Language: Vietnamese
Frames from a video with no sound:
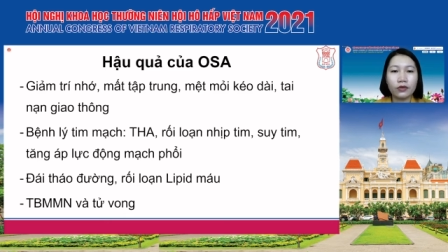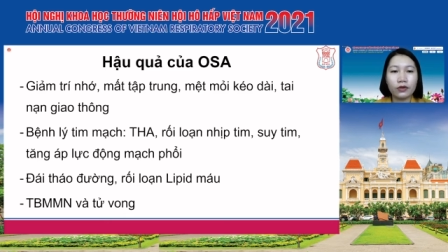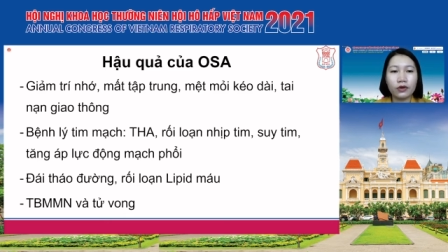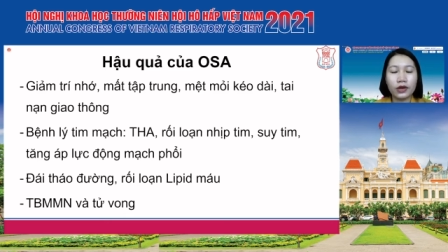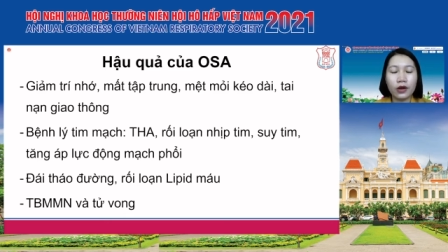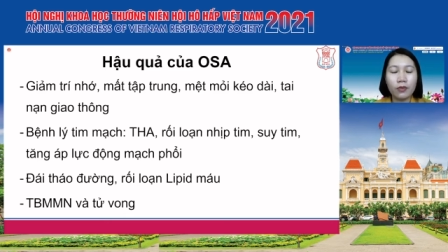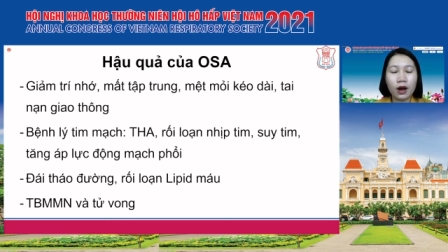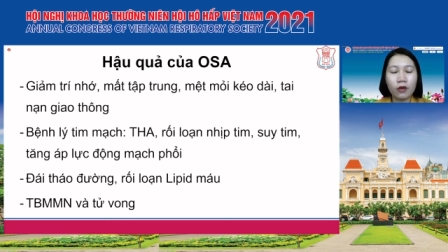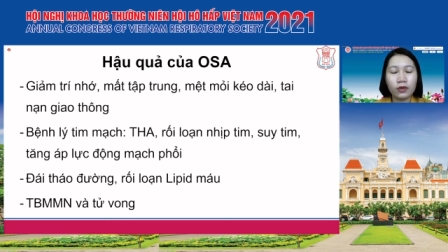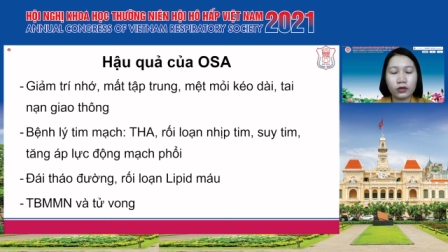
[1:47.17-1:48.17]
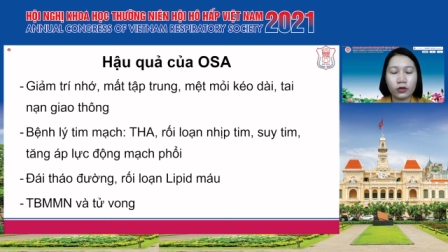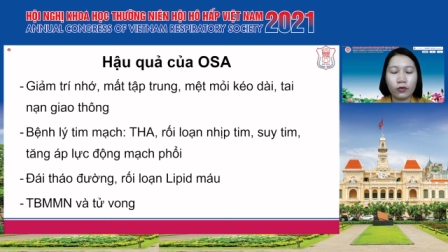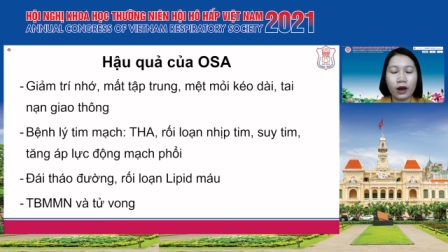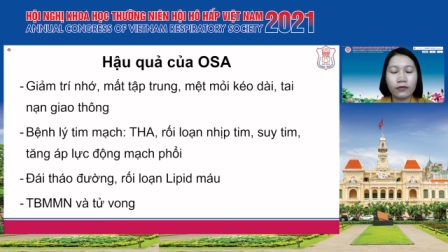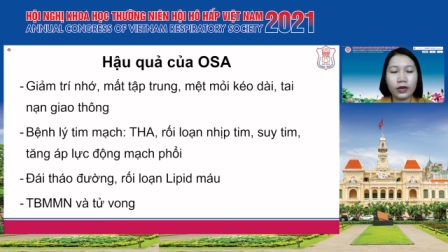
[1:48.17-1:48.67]
nếu mà không được chuẩn
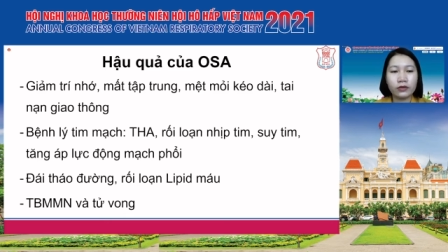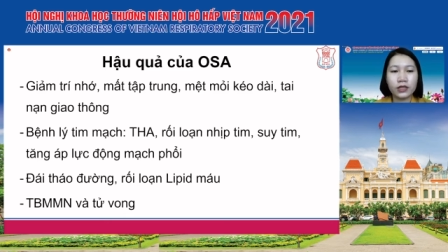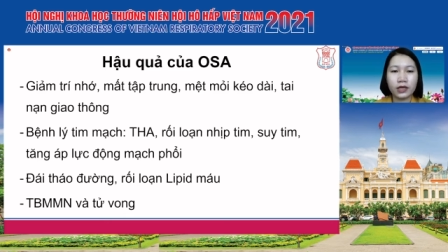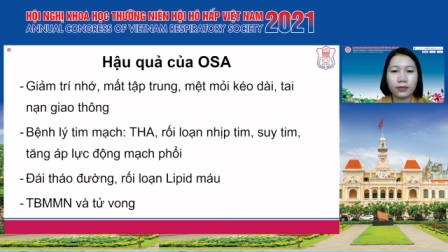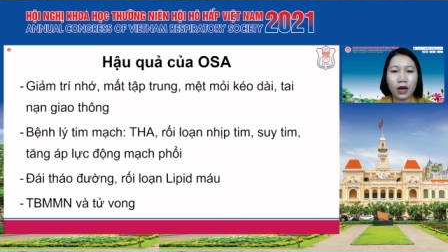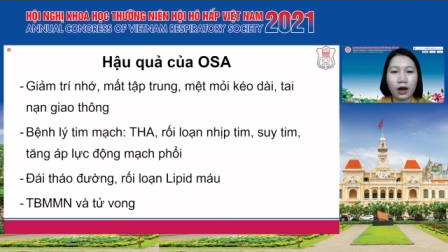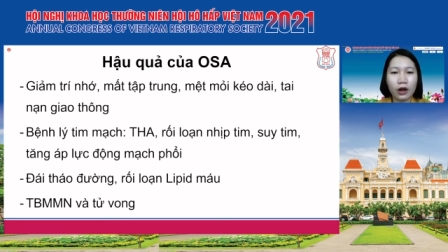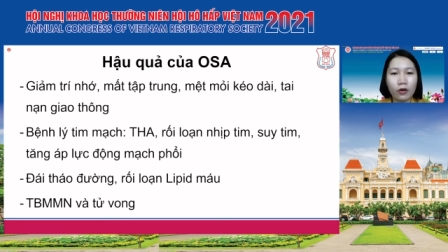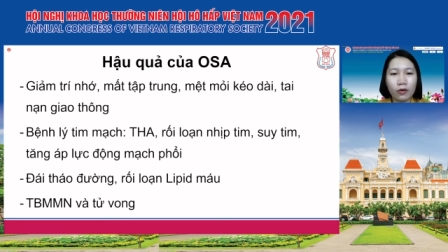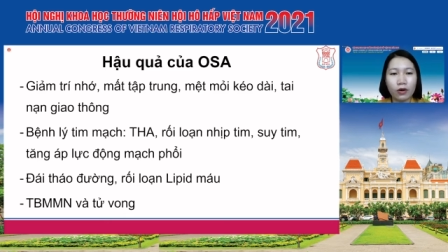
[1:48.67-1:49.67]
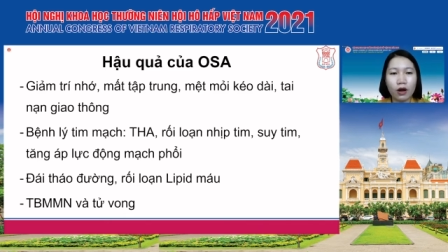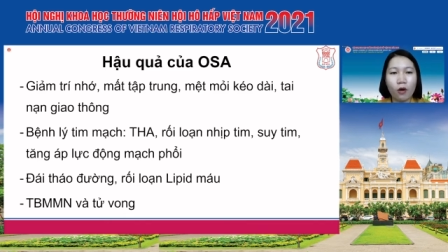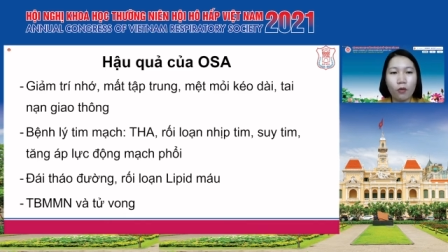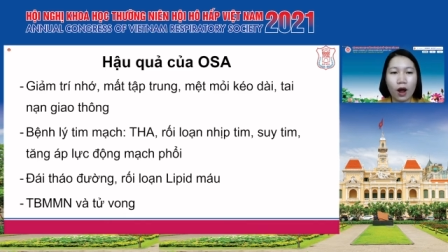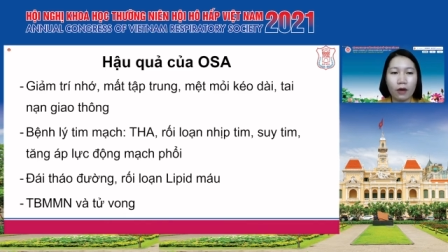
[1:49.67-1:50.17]
đoán và điều trị kịp thời
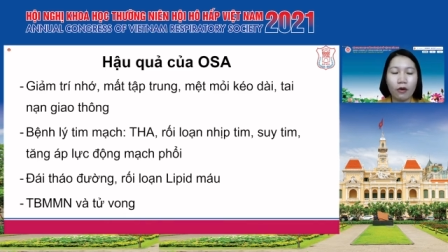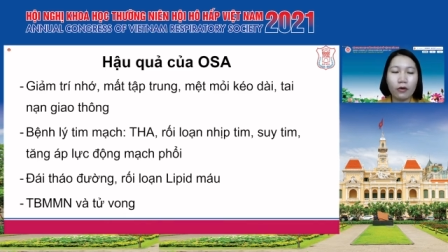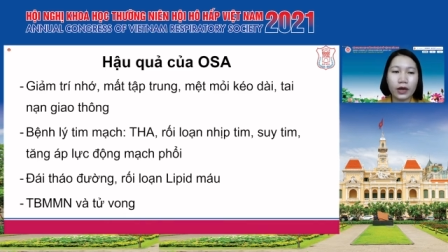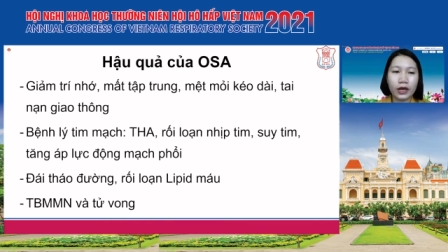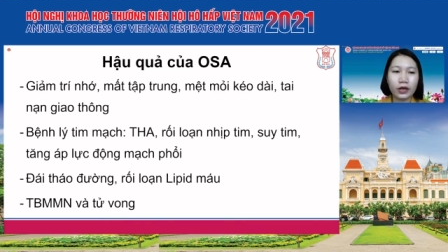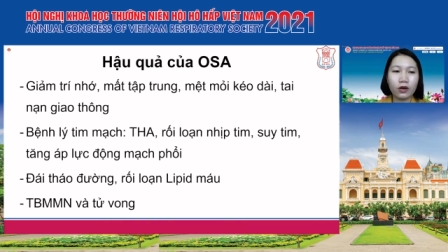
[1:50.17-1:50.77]
hậu quả của OSA